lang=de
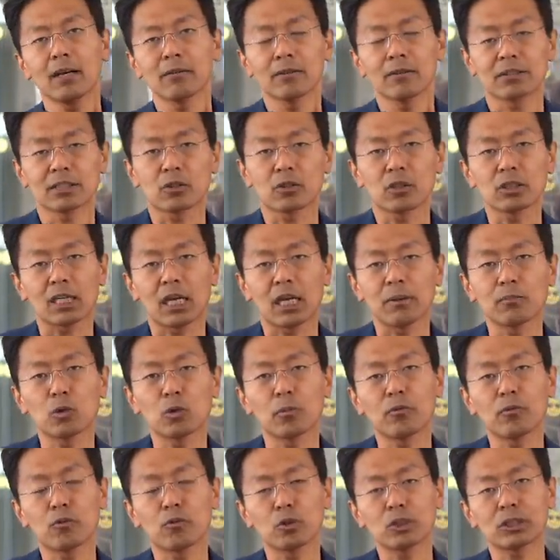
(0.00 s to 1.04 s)
Es sollte einem nur
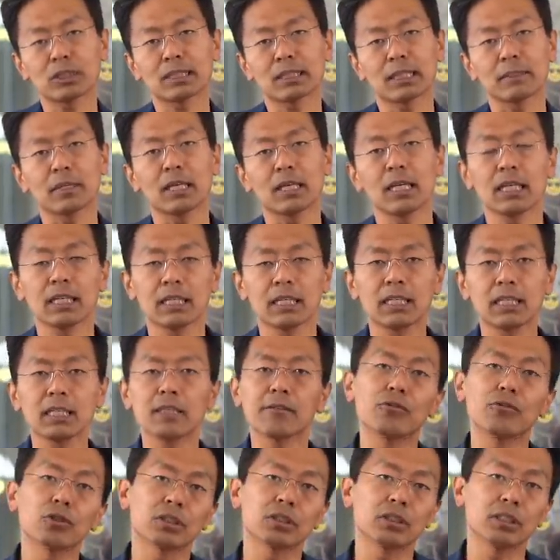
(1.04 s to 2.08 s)
bewusst sein,
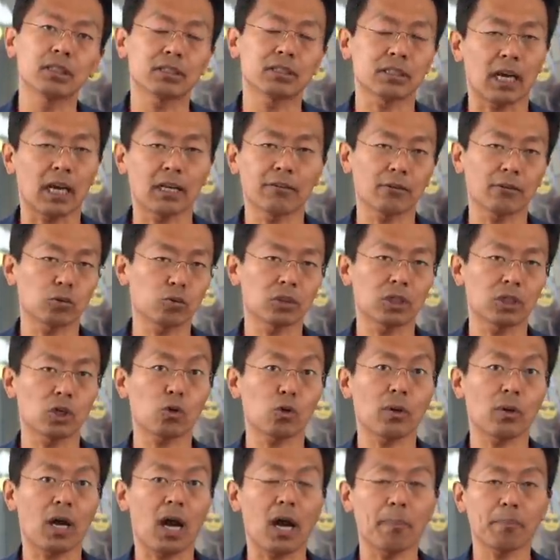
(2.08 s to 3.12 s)
hier wird nicht einfach nur
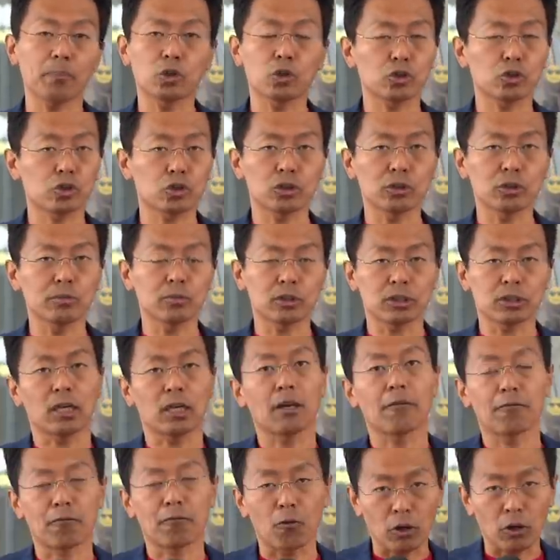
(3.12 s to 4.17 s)
darüber abgestimmt,
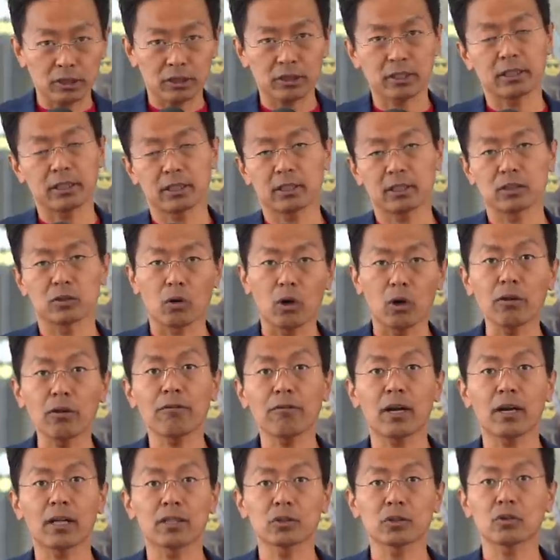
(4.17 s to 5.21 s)
vorzeitige
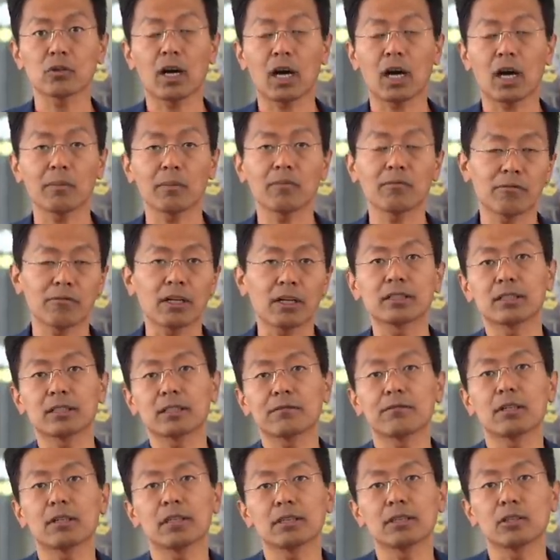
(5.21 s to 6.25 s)
Neuwahlen zu haben, weil sich
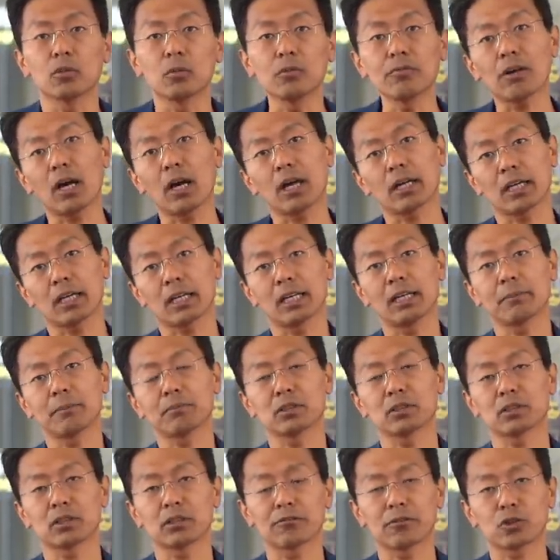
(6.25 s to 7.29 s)
vielleicht die
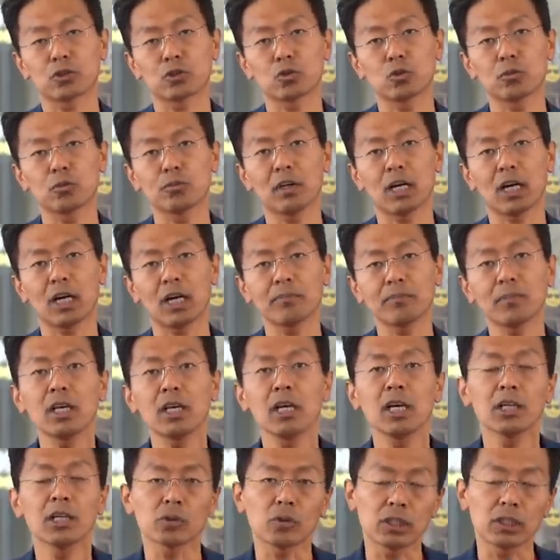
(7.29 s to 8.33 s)
Umfrageergebnisse verschoben haben,
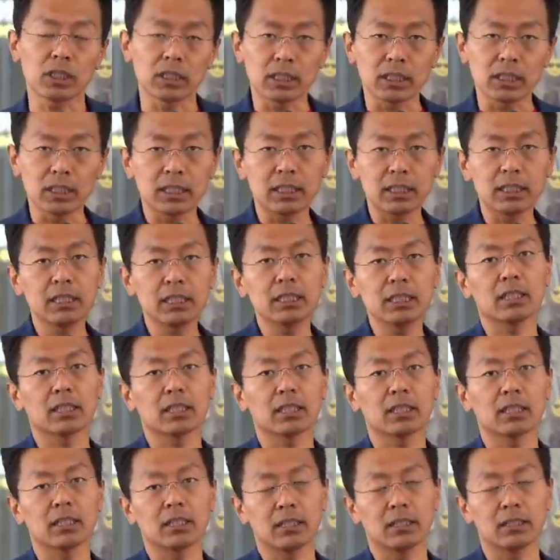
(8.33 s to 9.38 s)
sondern hier
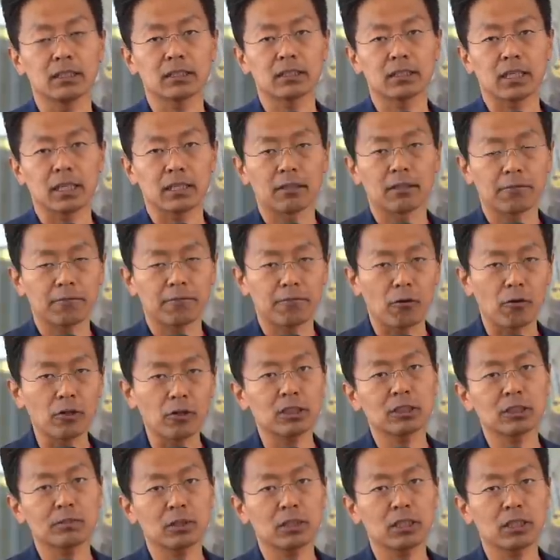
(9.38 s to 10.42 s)
ist ein
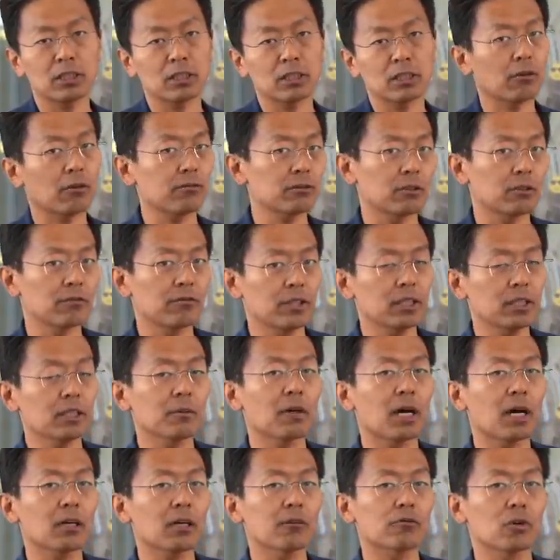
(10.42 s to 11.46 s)
Volksbegehren auf den Weg
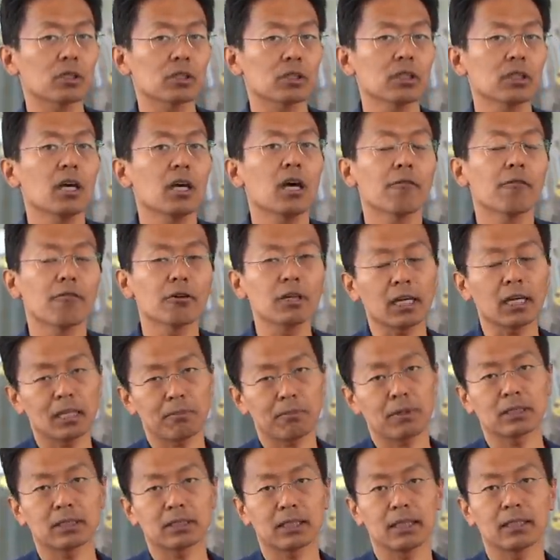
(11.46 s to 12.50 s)
gebracht worden von einer
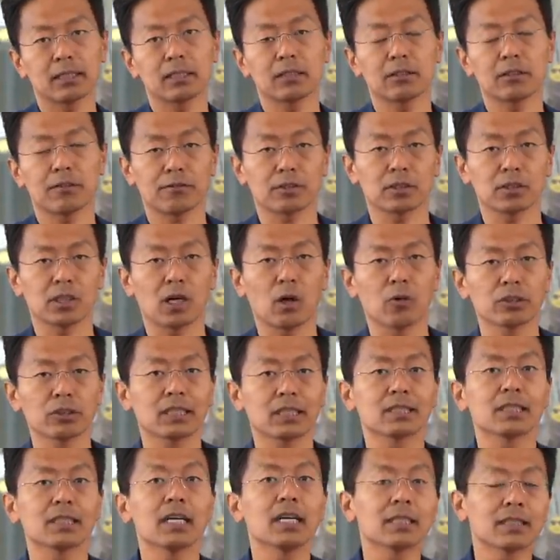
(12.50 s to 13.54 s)
Partei, die davon
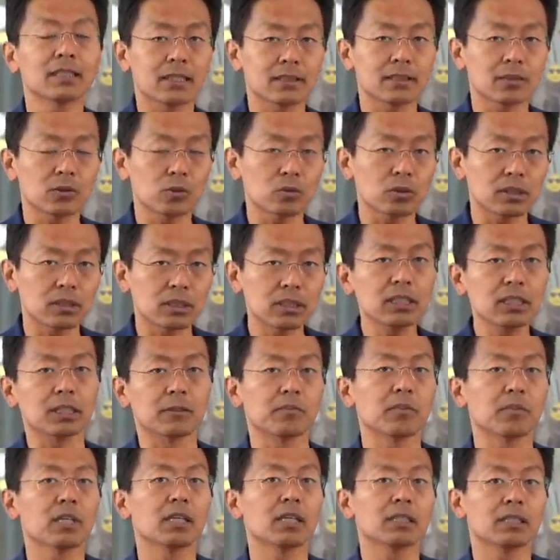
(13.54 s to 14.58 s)
ausgeht, dass nur
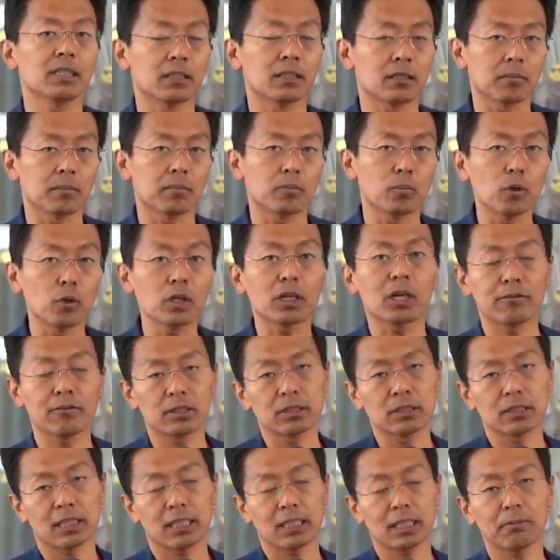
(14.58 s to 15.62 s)
sie den
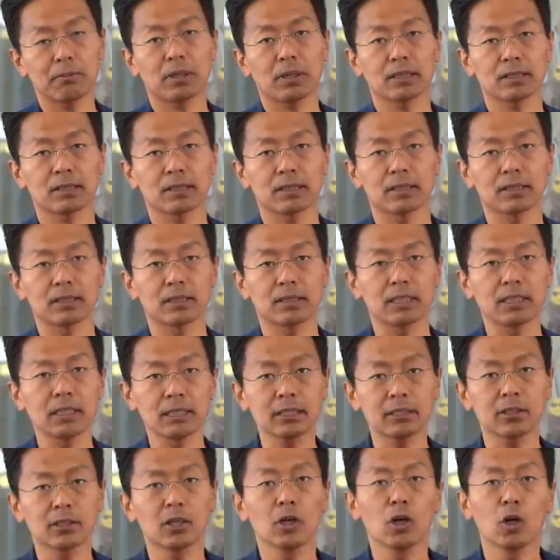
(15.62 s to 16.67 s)
Bürgerwillen
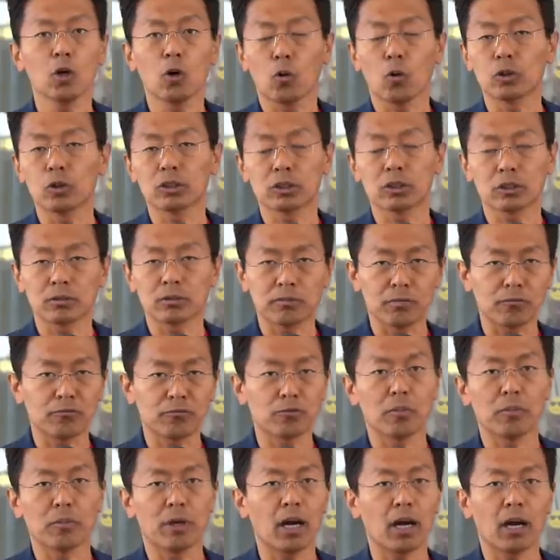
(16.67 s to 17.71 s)
repräsentiert und
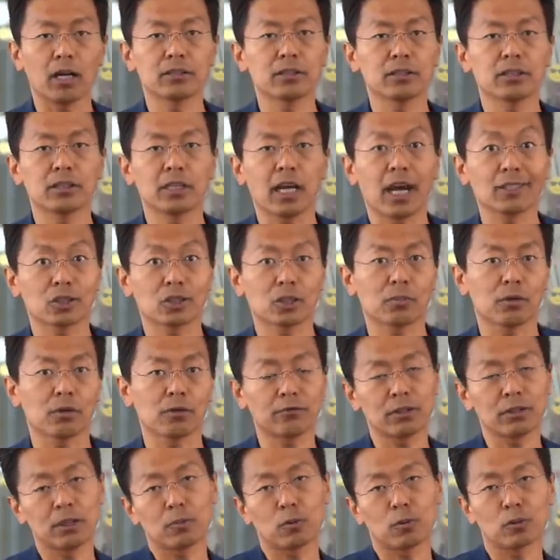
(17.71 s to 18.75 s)
für mehr als die
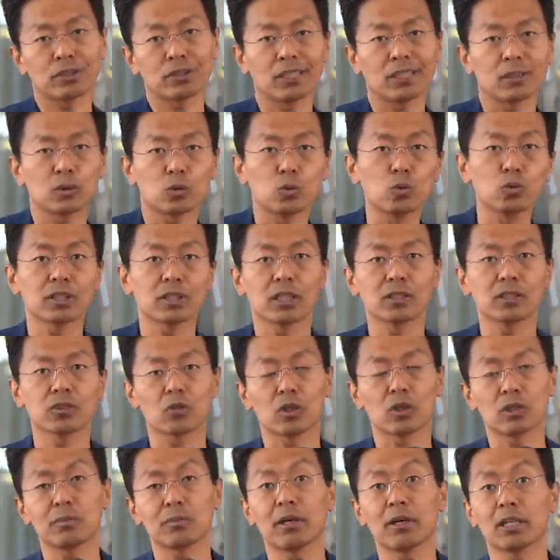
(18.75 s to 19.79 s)
1,4 Prozent gut sein
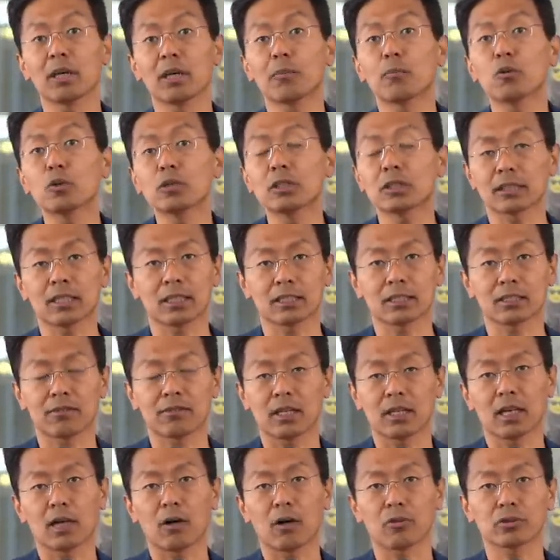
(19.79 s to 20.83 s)
soll, die bei der
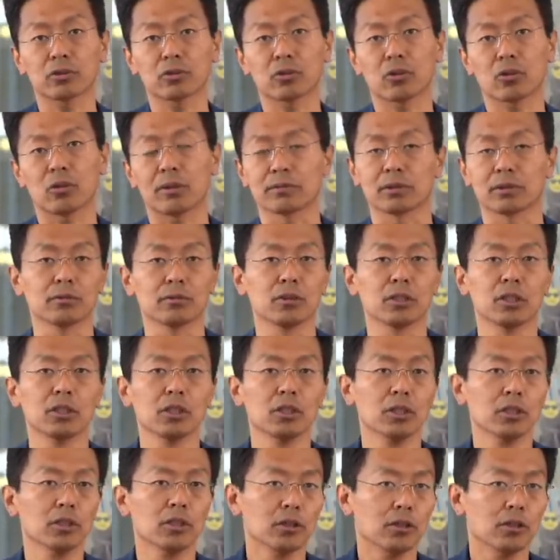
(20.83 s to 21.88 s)
Bundestagswahl rauskommen.
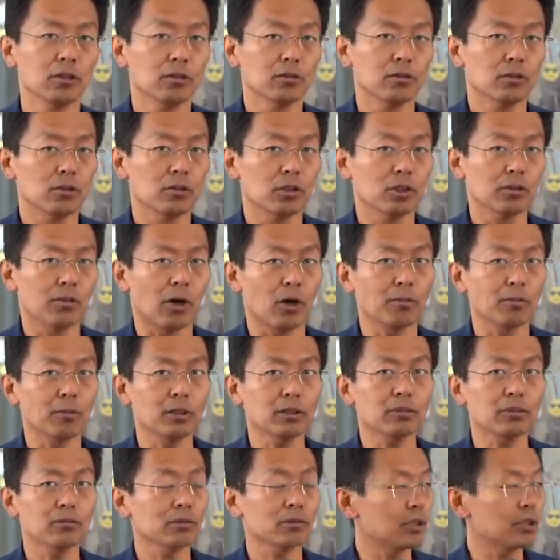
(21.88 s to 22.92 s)
Im
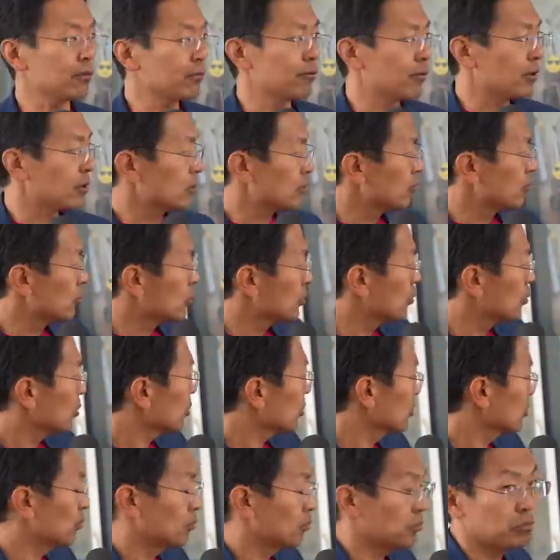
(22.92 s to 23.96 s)
Augenblick, jedenfalls in
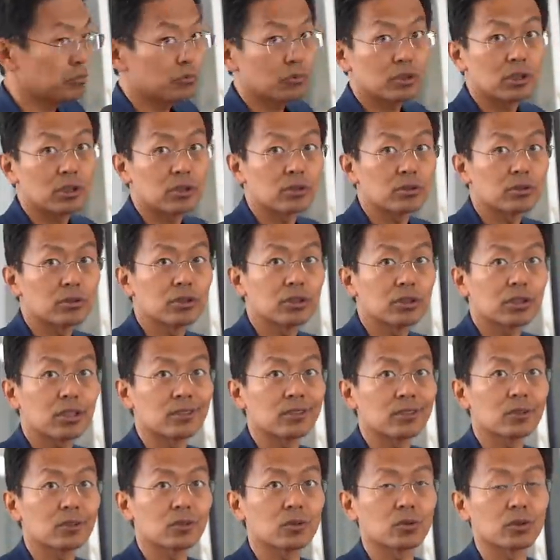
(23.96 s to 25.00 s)
Würzburg, sieht es nicht
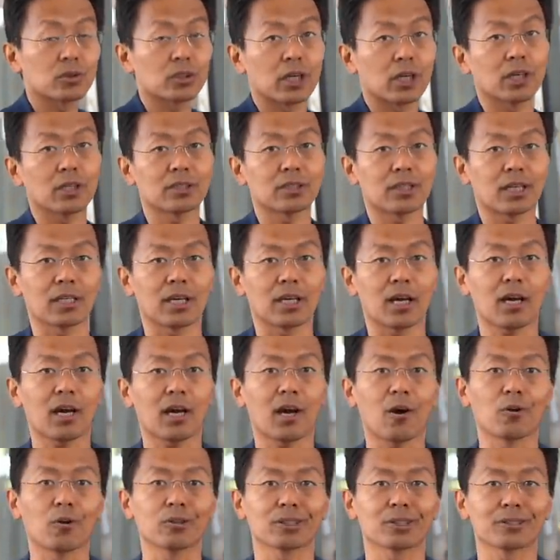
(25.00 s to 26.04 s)
ganz so sehr
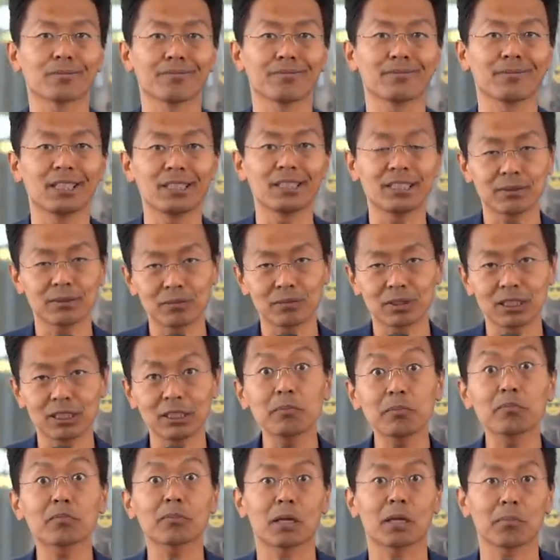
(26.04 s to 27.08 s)
danach aus. In diesem
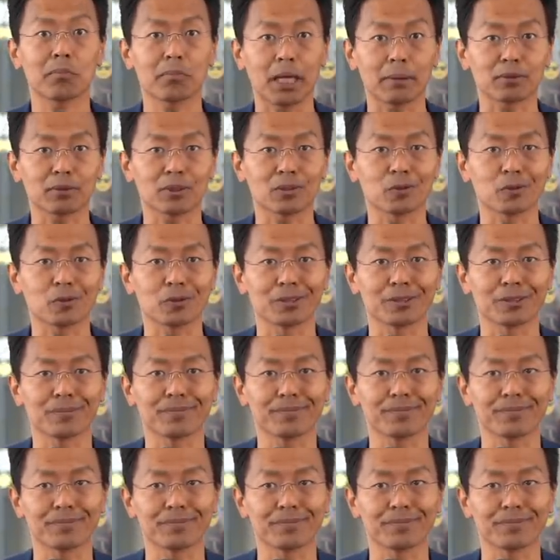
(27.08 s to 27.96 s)
Sinne, bleibt gesund.